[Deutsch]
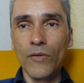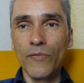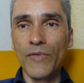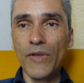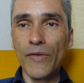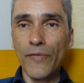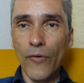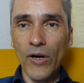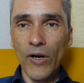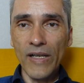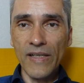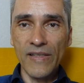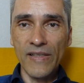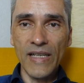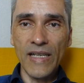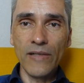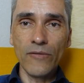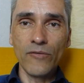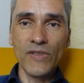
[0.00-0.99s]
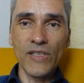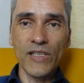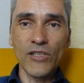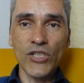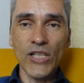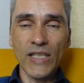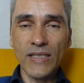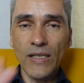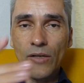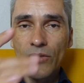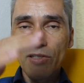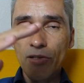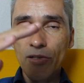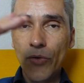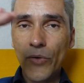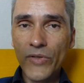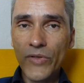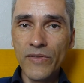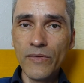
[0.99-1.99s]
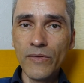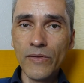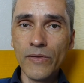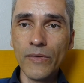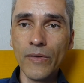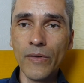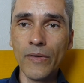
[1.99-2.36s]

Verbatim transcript: wie vorgesehen, unsere Shutdowns lösen